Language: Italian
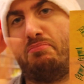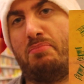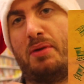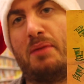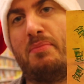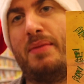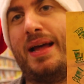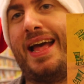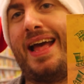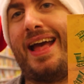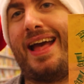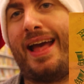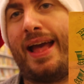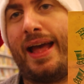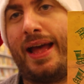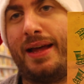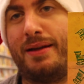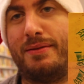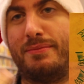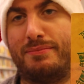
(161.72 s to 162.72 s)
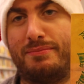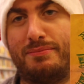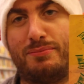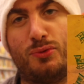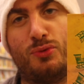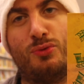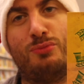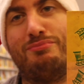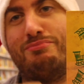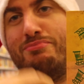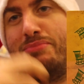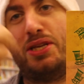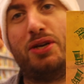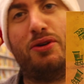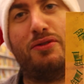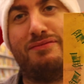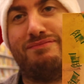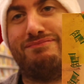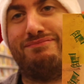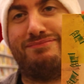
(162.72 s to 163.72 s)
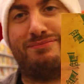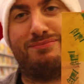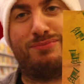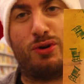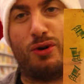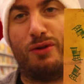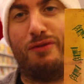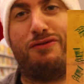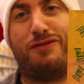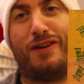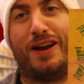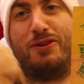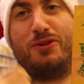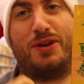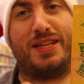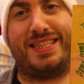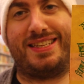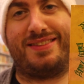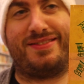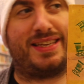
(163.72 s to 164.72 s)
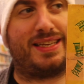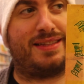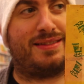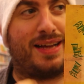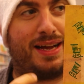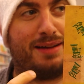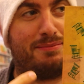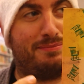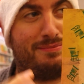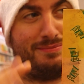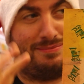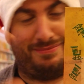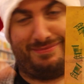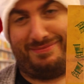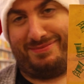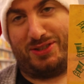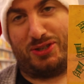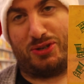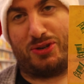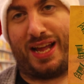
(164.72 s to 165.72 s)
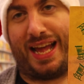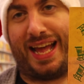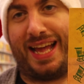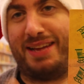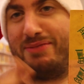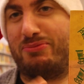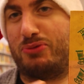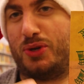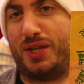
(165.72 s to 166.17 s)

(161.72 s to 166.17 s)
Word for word: per me è un mio gonfalone di vita, ok?